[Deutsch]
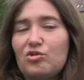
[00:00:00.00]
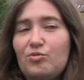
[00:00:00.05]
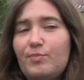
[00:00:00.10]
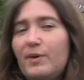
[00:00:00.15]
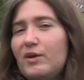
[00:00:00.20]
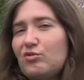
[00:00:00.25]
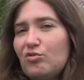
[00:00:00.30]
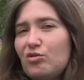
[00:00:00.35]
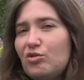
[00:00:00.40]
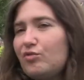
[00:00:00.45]
ich
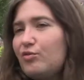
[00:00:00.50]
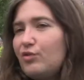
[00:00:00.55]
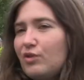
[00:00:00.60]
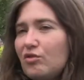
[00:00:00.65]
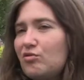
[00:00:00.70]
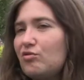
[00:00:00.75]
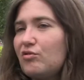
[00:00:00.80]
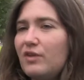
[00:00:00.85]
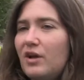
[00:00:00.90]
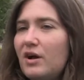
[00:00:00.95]
persönlich würde
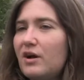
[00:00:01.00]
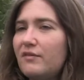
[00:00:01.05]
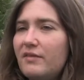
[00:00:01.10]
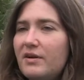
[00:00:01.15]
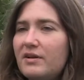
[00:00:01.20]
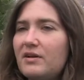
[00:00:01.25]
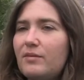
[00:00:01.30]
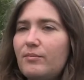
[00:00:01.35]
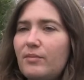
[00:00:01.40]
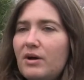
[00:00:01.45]
jetzt so lange
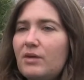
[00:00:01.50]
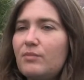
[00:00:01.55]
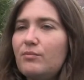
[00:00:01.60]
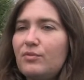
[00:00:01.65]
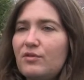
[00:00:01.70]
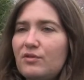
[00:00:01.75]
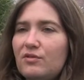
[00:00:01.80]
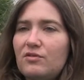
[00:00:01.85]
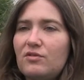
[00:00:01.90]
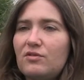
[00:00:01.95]
weitermachen,
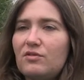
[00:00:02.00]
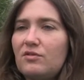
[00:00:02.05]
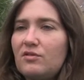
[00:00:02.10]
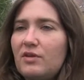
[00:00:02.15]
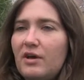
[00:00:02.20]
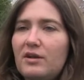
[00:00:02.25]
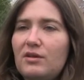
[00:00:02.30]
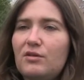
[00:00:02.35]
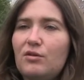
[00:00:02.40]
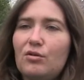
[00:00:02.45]
bis es
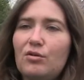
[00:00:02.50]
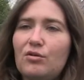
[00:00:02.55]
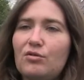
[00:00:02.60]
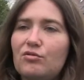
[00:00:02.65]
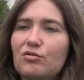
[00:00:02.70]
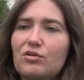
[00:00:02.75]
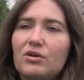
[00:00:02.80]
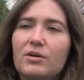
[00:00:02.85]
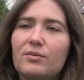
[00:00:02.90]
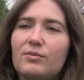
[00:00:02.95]
halt eine
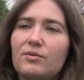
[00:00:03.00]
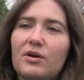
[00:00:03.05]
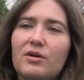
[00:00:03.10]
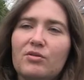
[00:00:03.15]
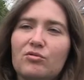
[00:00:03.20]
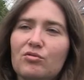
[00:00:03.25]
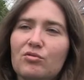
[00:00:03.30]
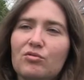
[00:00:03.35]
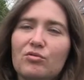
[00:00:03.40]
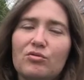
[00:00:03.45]
Lösung gibt.
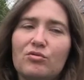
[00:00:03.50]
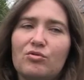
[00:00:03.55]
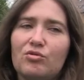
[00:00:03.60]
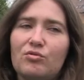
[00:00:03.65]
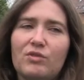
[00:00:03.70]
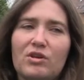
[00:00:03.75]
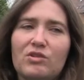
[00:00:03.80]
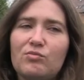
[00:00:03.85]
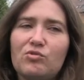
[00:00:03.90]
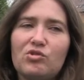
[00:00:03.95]
Also
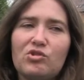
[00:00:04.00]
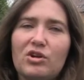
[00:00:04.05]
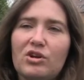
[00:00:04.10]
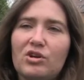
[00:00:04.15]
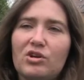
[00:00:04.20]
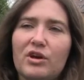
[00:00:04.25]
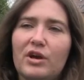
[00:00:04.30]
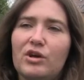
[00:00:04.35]
ich lasse mich da nicht